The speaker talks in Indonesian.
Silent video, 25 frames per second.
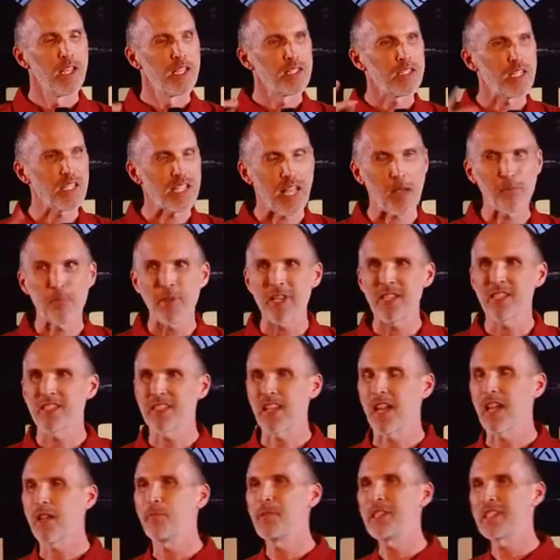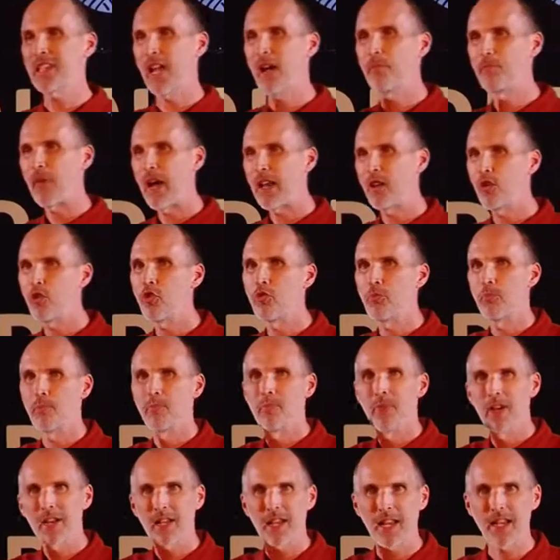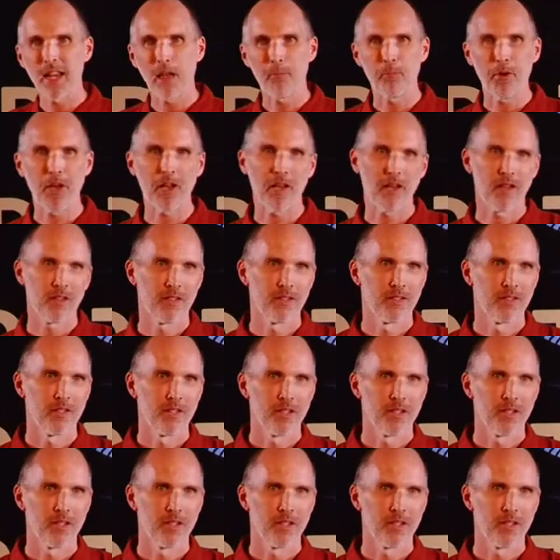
Tetapi saya bisa maklum kenapa